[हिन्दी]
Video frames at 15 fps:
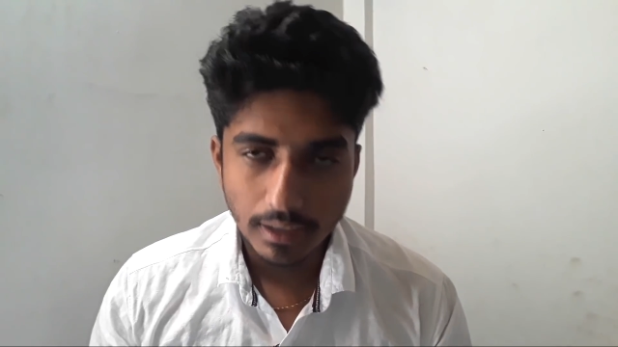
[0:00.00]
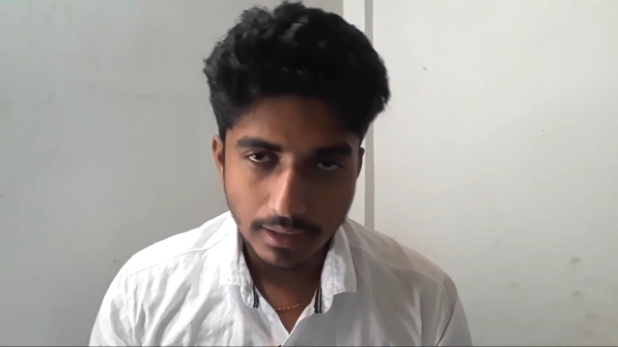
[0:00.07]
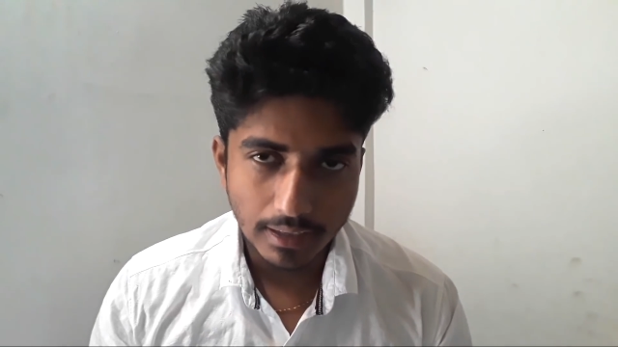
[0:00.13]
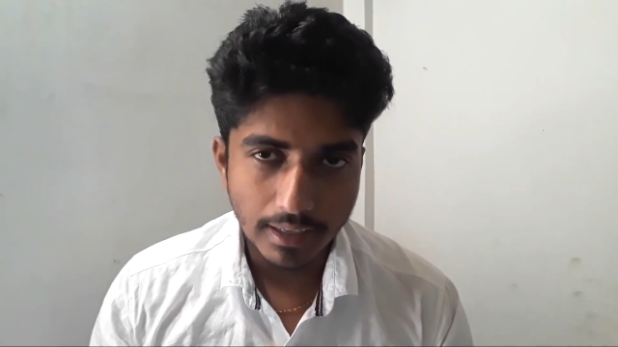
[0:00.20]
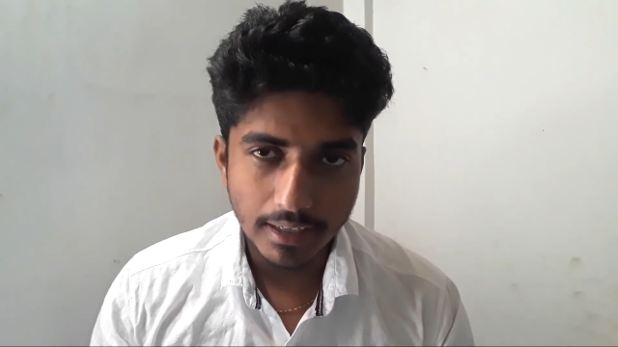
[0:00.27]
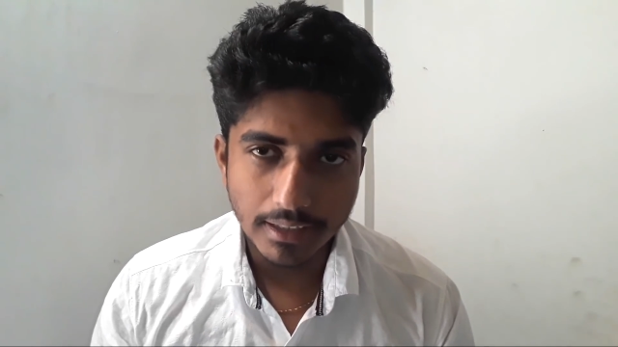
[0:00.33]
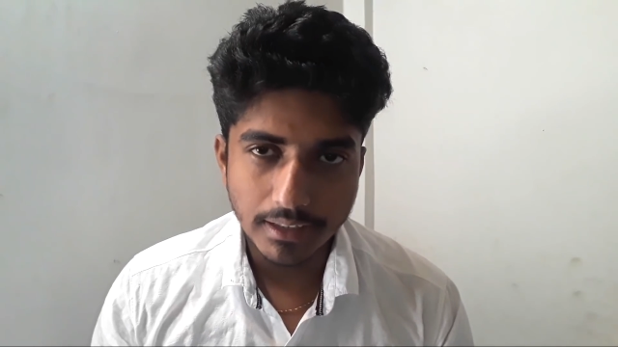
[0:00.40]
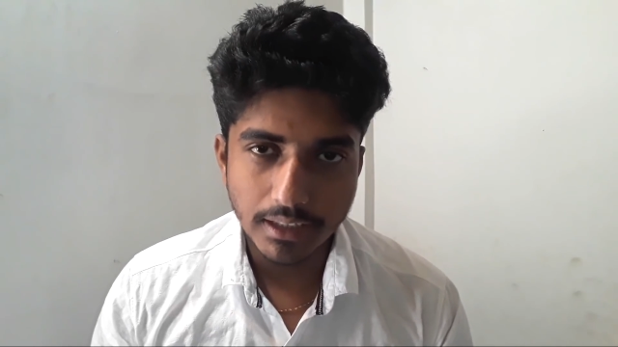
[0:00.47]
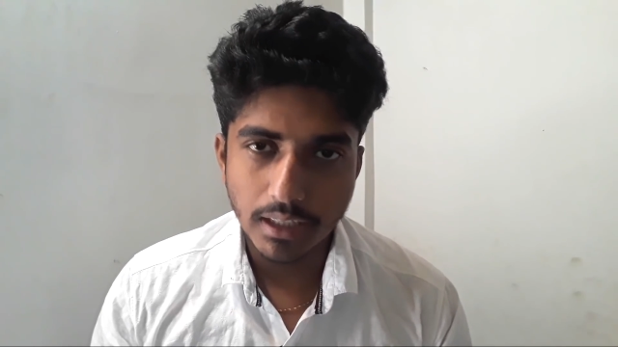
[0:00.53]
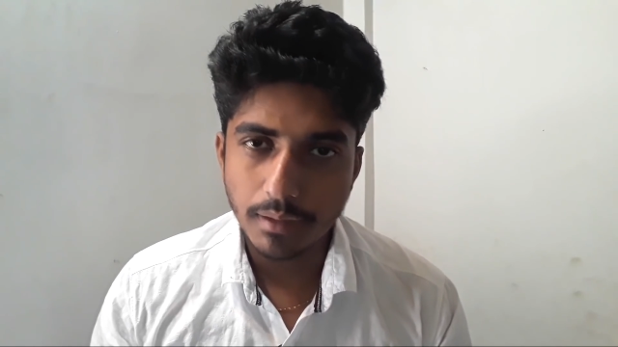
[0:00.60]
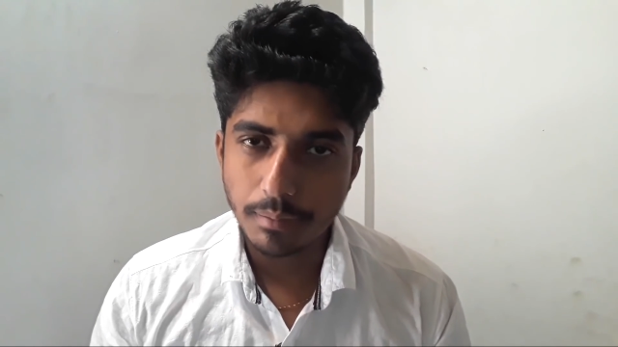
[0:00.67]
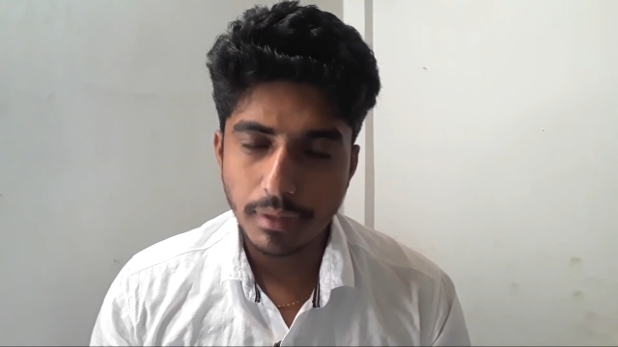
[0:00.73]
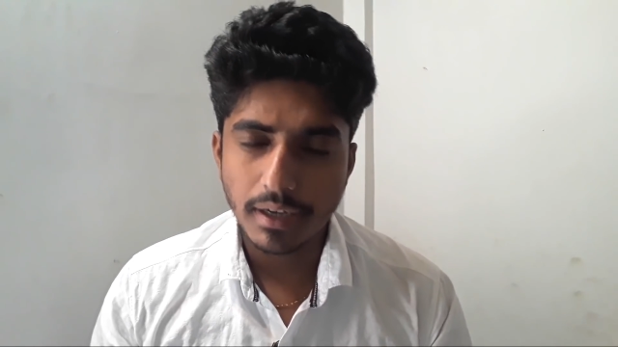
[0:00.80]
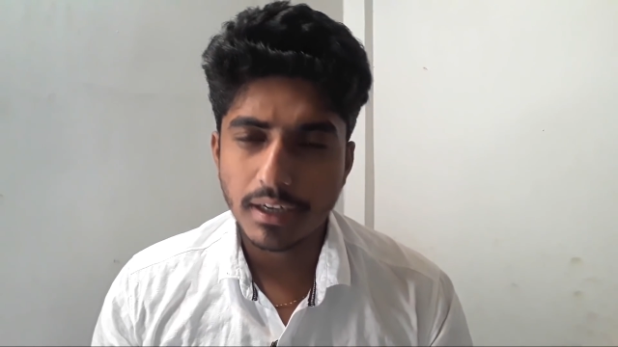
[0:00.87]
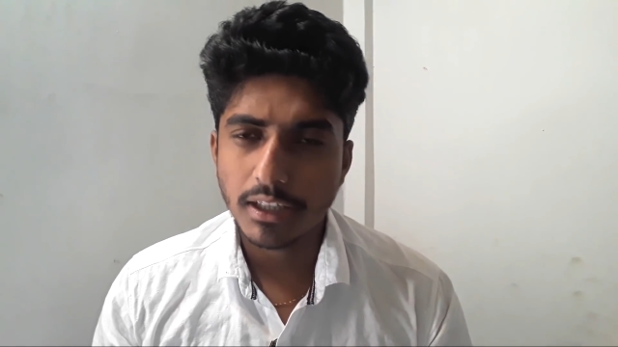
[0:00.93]
ले लीजिए
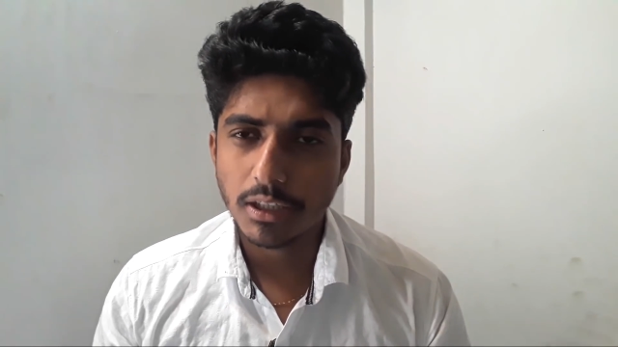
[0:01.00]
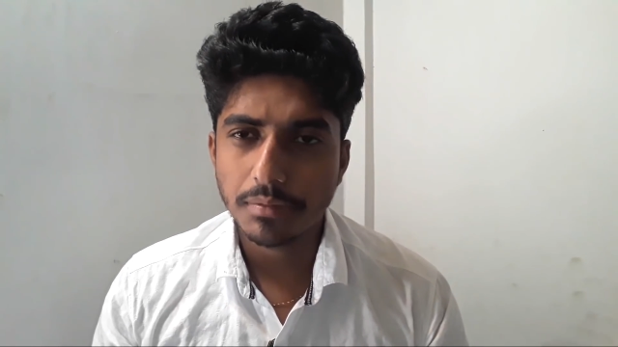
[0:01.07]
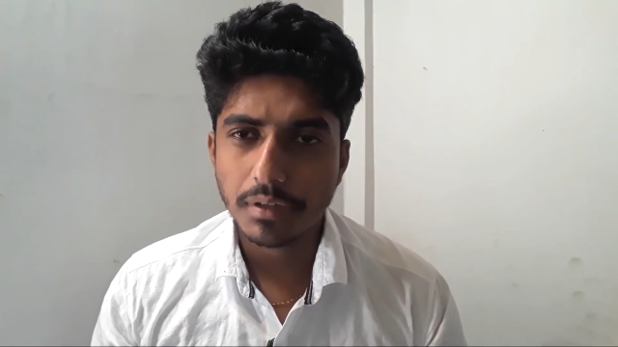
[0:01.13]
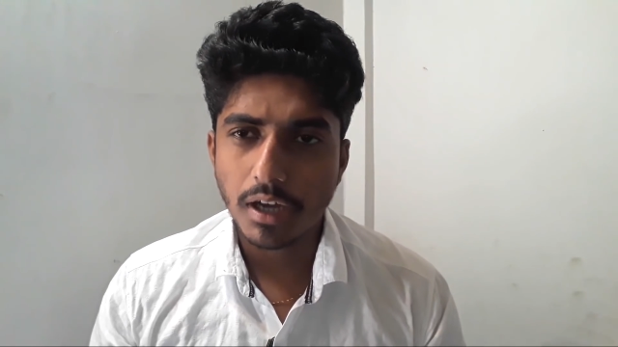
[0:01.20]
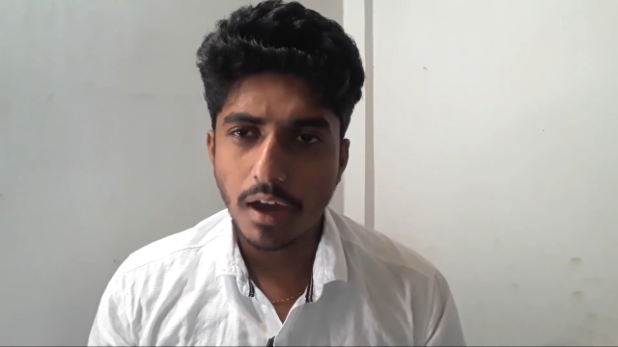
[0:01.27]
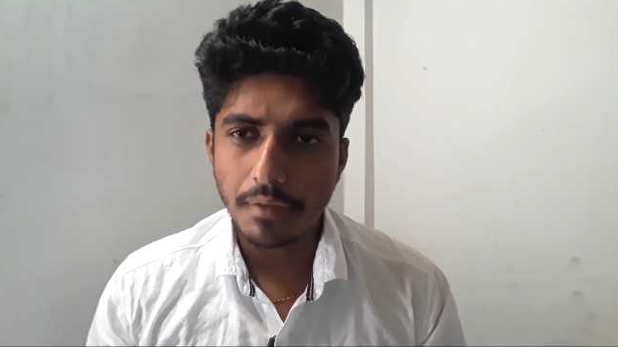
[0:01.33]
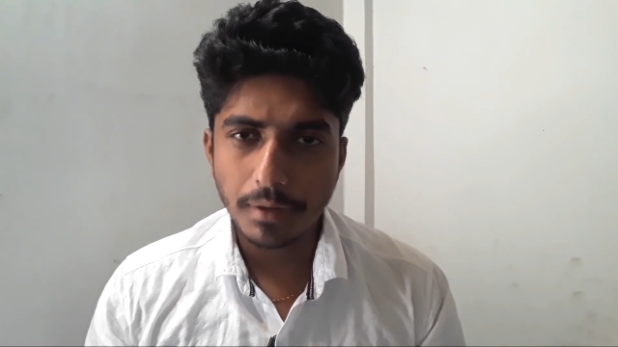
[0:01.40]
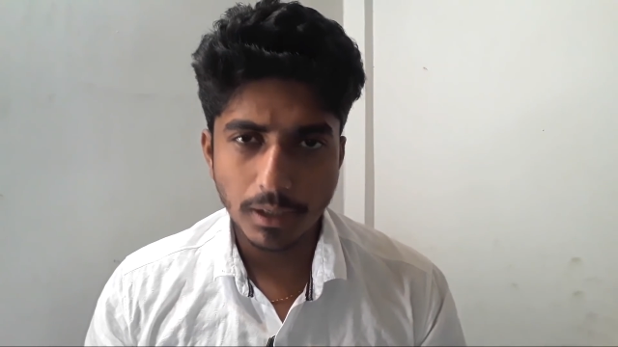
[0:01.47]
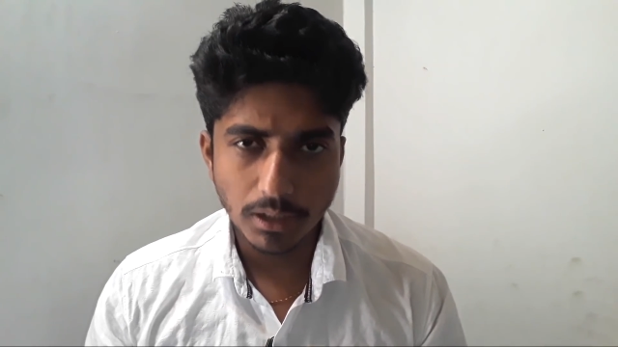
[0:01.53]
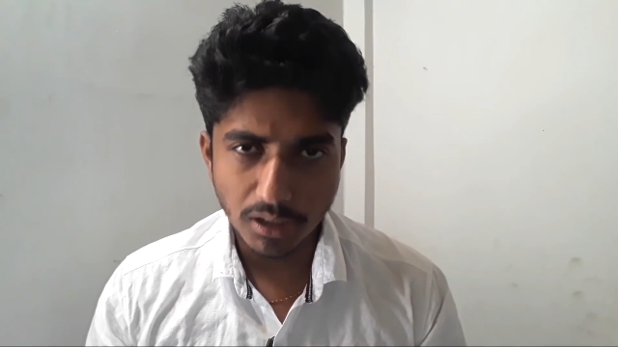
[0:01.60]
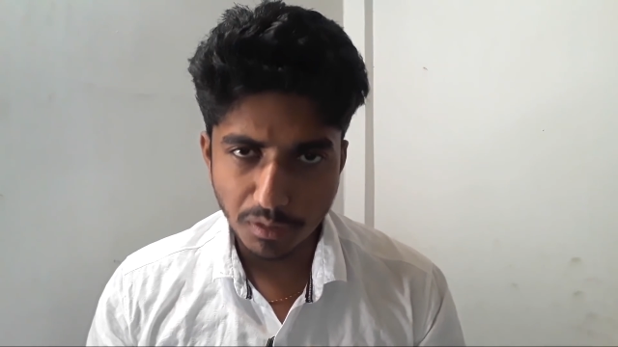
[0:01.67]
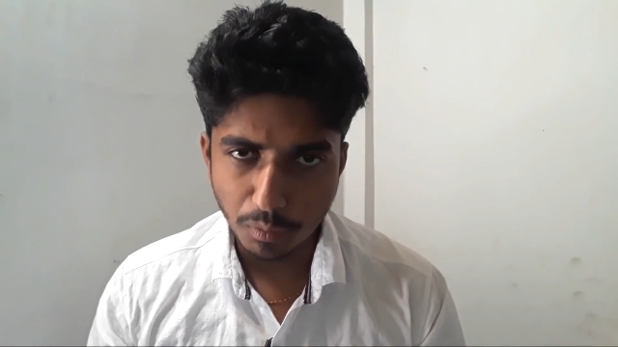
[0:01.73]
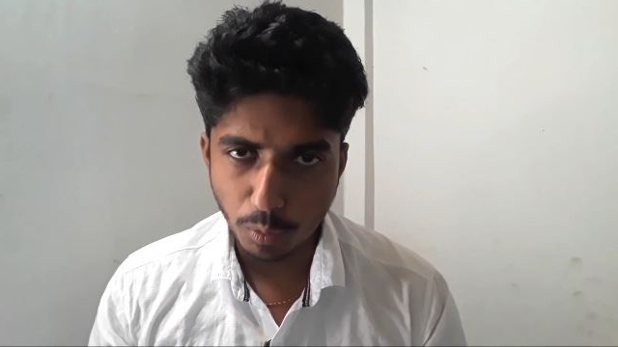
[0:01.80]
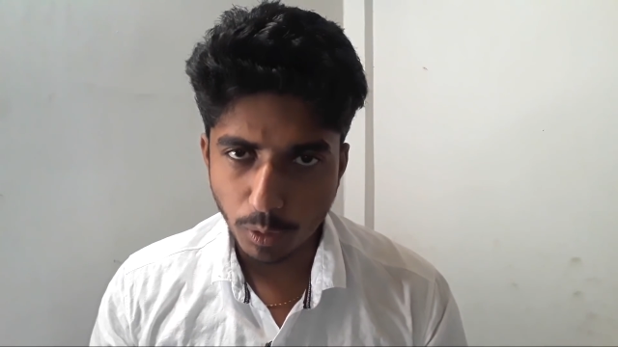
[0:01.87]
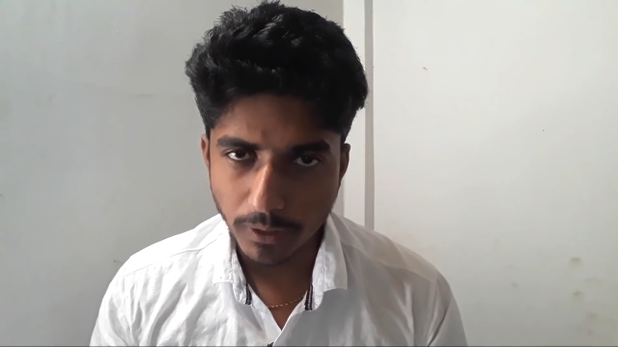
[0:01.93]
मेरे नज़र में काफ़ी
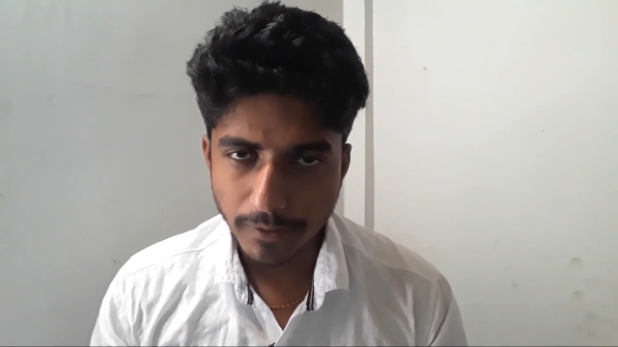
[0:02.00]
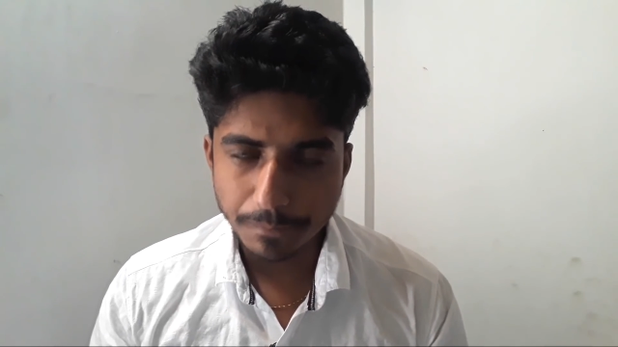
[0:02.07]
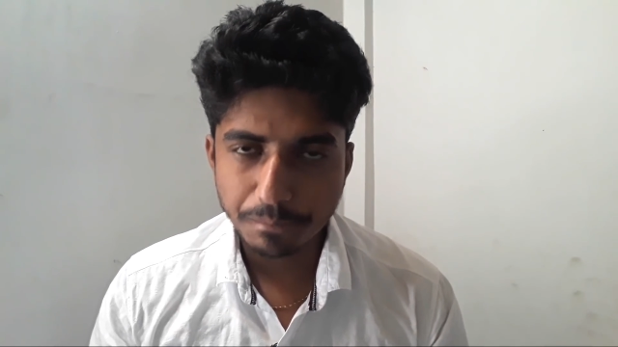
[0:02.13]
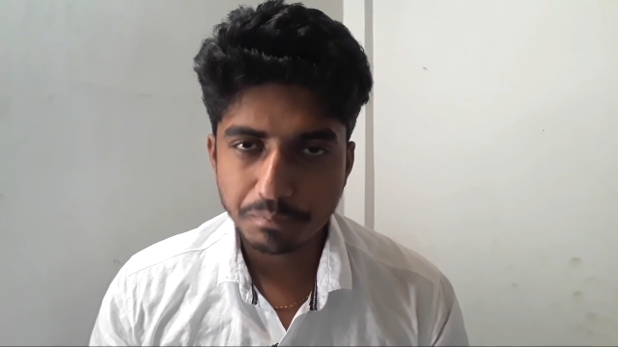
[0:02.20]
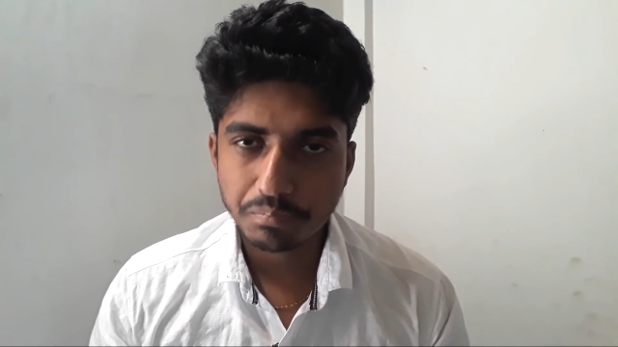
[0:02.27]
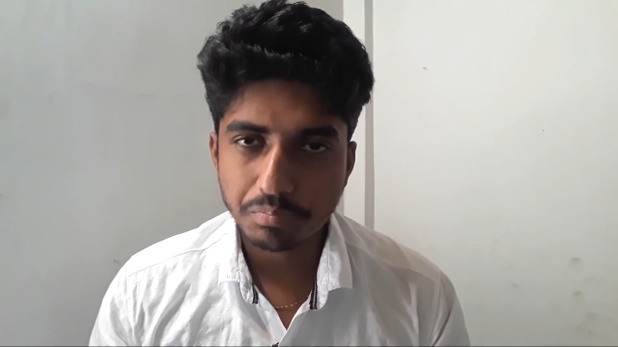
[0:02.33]
अच्छा फ़ोन है